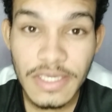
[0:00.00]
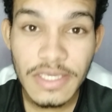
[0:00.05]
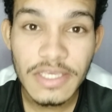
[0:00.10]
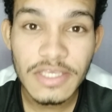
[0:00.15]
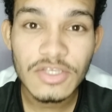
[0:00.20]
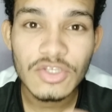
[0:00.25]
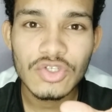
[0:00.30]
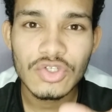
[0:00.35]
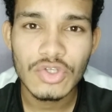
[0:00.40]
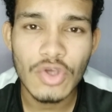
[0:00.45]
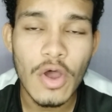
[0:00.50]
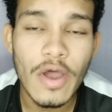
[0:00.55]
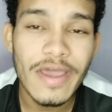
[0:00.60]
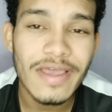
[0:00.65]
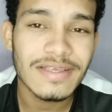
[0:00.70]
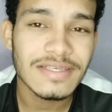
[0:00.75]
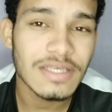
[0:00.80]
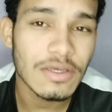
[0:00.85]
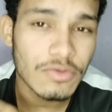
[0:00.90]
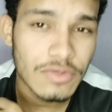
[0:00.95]
E só
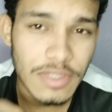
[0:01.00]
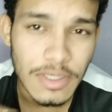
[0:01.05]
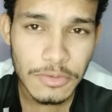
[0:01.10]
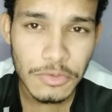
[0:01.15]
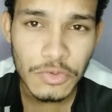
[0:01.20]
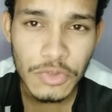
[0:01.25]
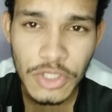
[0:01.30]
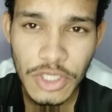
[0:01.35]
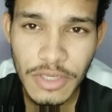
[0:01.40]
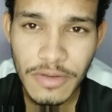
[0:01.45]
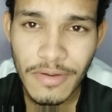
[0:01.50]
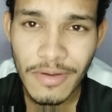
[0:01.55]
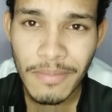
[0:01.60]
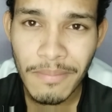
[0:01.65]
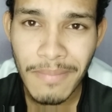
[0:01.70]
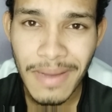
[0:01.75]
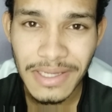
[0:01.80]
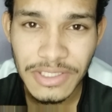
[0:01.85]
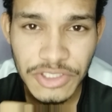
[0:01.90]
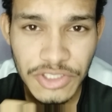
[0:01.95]
ressaltando que
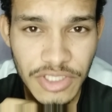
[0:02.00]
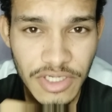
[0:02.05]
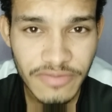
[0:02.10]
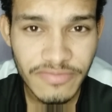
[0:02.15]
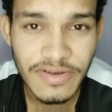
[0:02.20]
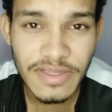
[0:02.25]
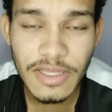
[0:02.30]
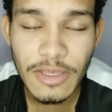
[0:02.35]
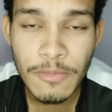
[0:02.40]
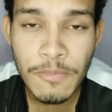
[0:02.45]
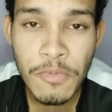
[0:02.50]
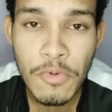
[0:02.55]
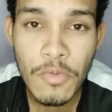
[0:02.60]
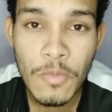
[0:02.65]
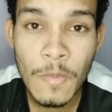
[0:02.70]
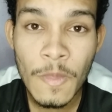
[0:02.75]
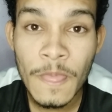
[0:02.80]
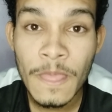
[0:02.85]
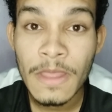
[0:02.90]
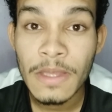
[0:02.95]
Matia Vanderpool
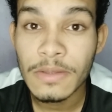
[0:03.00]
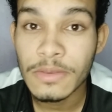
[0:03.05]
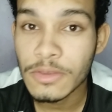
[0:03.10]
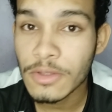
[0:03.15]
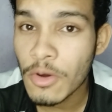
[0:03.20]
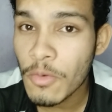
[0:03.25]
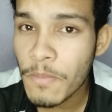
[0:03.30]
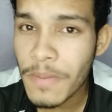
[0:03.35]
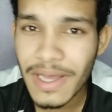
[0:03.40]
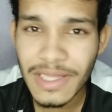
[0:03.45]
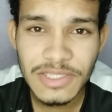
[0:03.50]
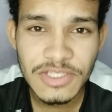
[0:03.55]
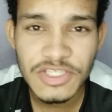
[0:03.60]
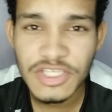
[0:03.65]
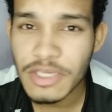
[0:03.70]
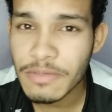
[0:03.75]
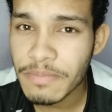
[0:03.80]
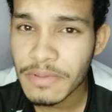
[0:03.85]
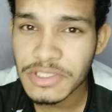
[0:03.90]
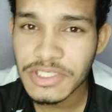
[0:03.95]
não
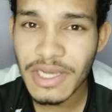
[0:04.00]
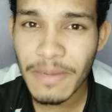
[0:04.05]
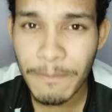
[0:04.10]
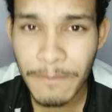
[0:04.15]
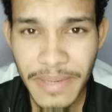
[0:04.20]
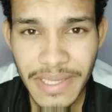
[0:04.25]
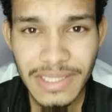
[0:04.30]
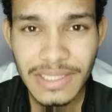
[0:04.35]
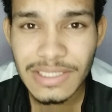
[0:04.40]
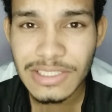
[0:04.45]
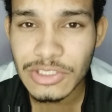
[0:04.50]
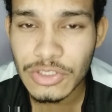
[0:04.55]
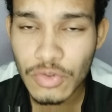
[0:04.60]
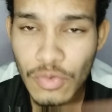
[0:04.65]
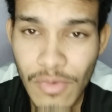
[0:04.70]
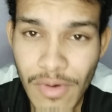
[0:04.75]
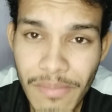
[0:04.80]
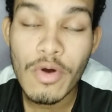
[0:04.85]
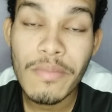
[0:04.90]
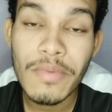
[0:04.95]
participa de apenas
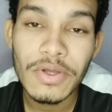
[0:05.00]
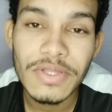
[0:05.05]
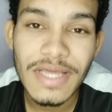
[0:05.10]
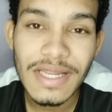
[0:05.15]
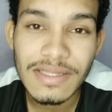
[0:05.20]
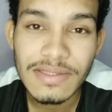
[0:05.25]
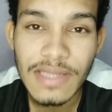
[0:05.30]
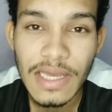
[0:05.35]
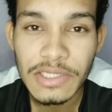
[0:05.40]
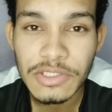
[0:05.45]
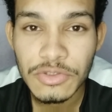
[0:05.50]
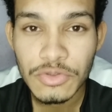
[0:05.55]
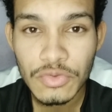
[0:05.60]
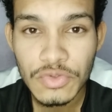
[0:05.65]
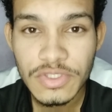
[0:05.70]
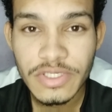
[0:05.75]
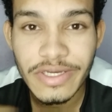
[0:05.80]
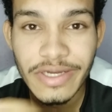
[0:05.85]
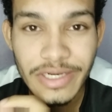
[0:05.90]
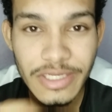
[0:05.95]
uma modalidade do
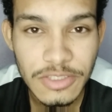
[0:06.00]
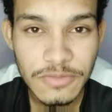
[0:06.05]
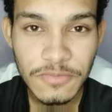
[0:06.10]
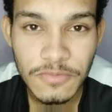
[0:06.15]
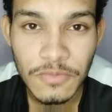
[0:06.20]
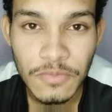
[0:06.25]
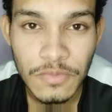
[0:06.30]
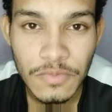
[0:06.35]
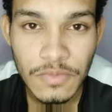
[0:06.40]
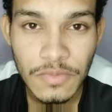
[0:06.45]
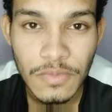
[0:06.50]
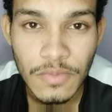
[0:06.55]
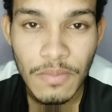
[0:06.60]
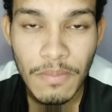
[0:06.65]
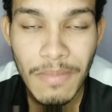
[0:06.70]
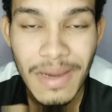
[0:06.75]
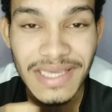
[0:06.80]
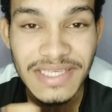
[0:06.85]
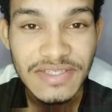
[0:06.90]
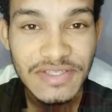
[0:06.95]
ciclismo,
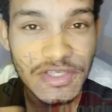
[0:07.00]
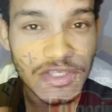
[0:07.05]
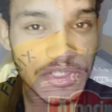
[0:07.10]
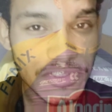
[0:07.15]
mas sim